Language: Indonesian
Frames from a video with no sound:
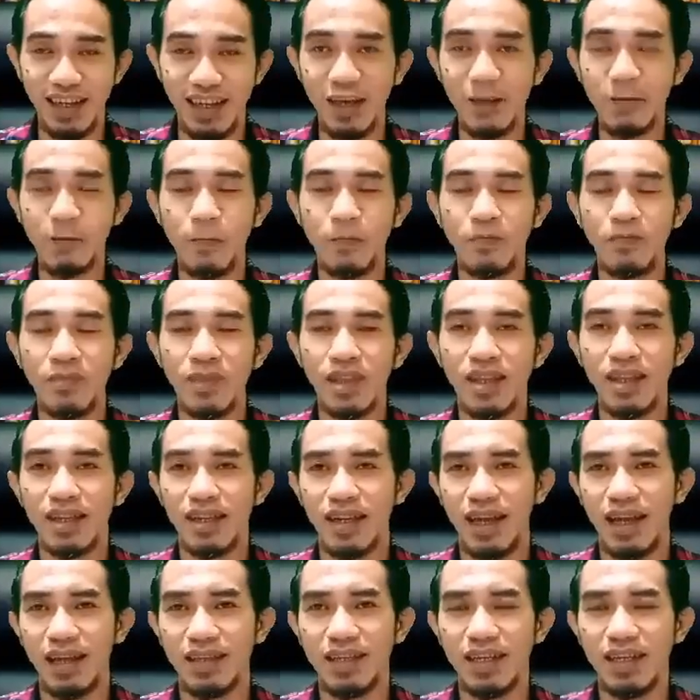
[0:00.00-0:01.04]
ya.
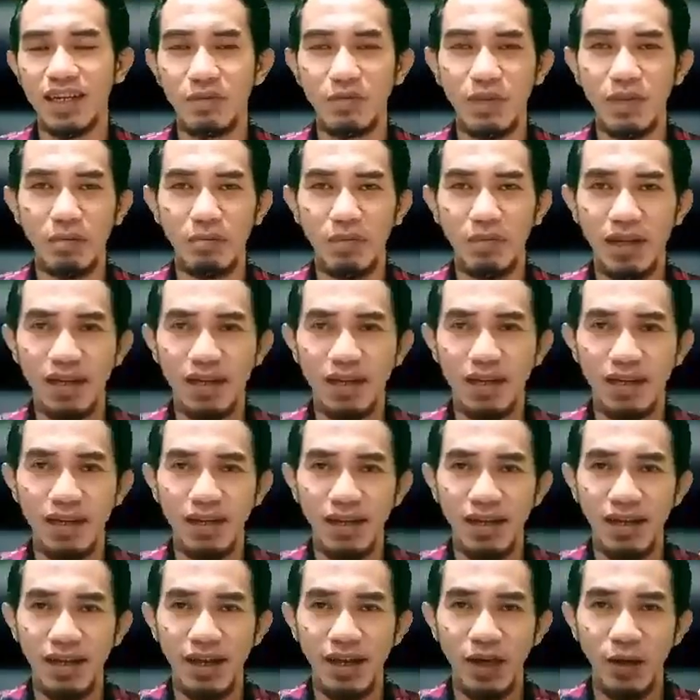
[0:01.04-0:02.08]
Nah, jadi memang
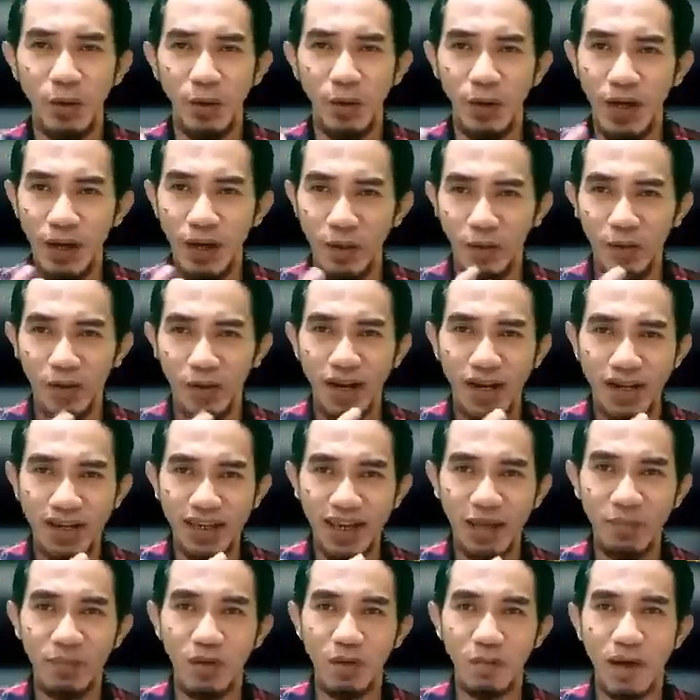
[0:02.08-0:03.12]
orang-orang
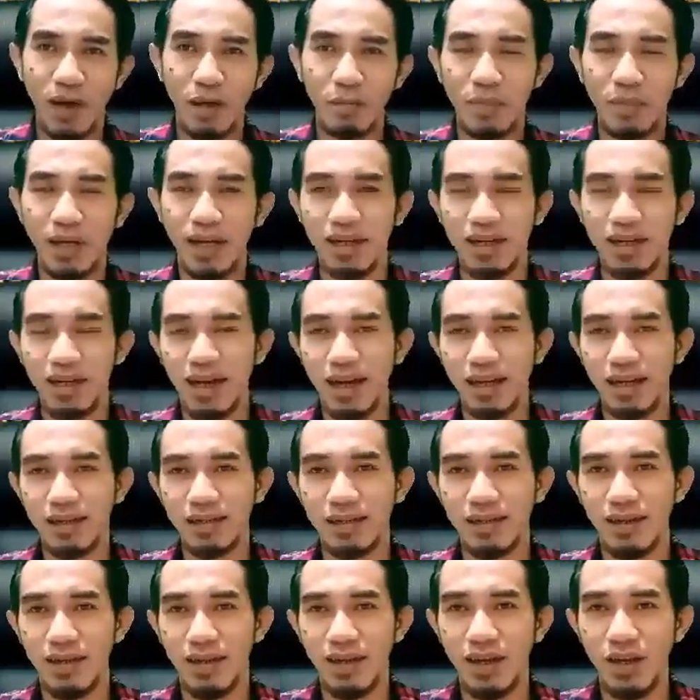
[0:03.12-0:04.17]
yang memamerkan
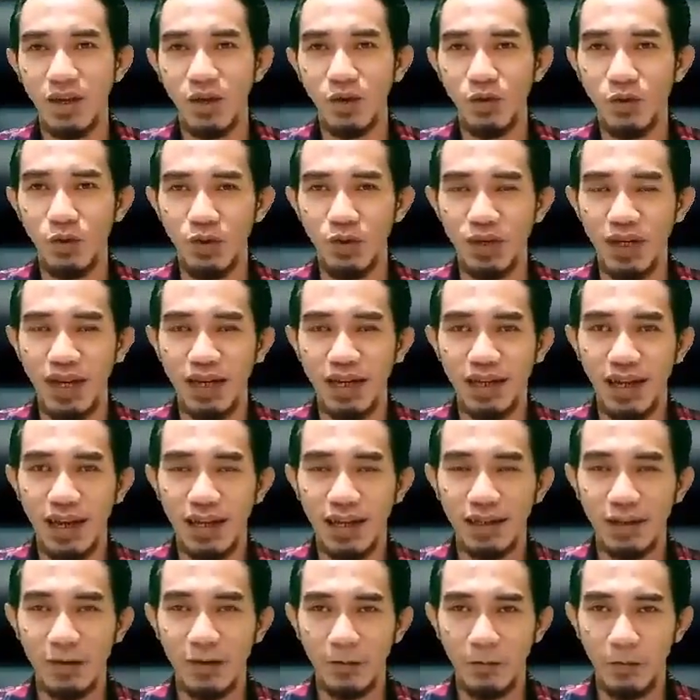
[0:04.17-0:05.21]

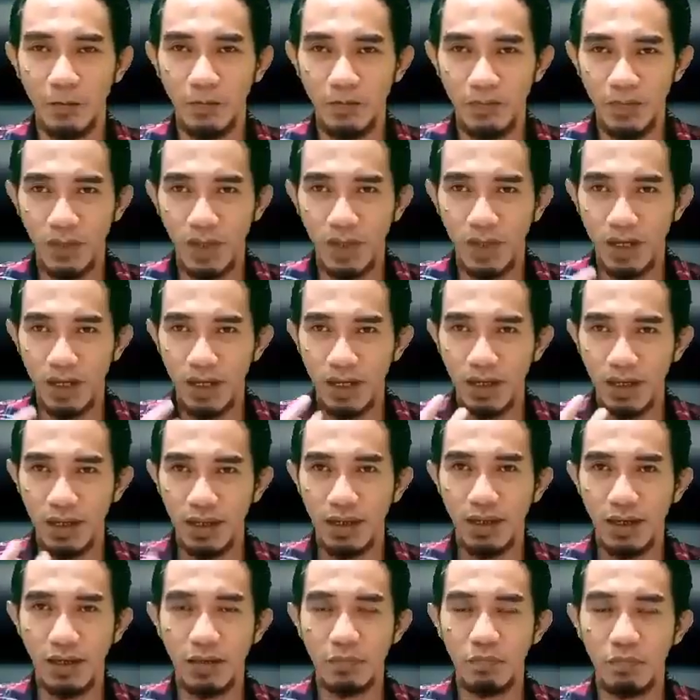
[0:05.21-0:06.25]
undangan
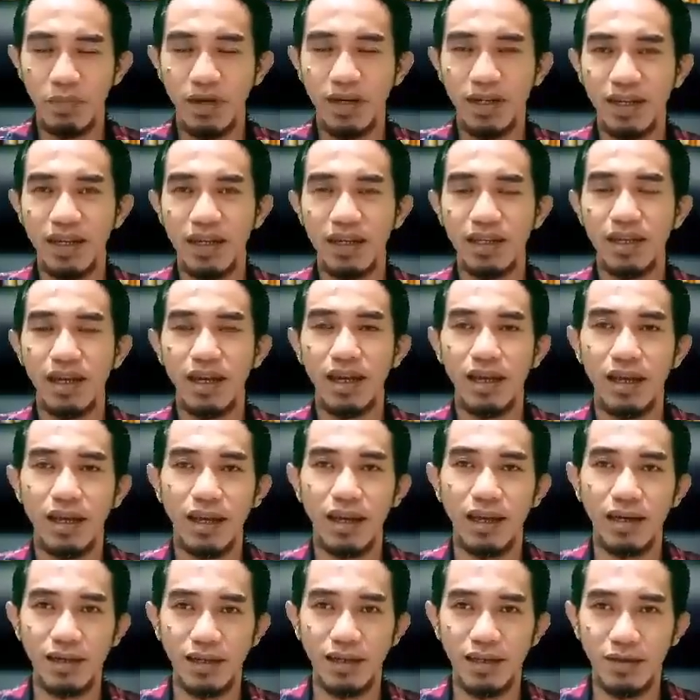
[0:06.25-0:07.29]
uh,
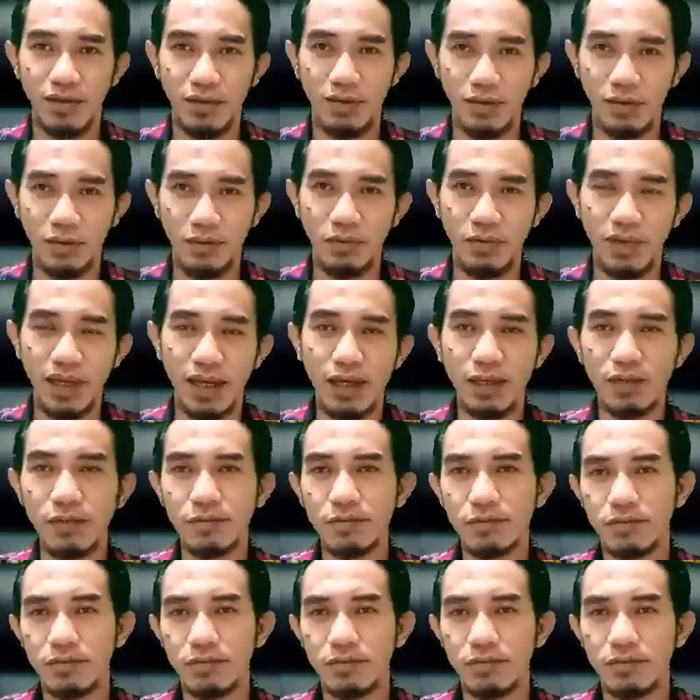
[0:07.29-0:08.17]
pernikahan itu ya